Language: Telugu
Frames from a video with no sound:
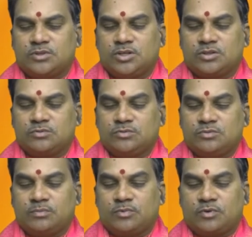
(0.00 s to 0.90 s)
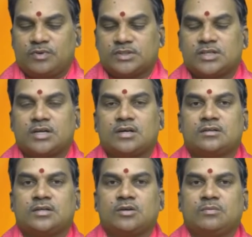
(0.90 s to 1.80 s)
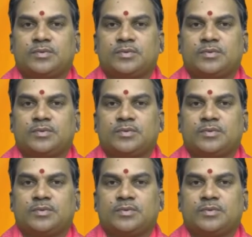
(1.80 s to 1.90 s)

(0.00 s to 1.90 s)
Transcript: కేతువు పూర్వాషాఢ నాలుగో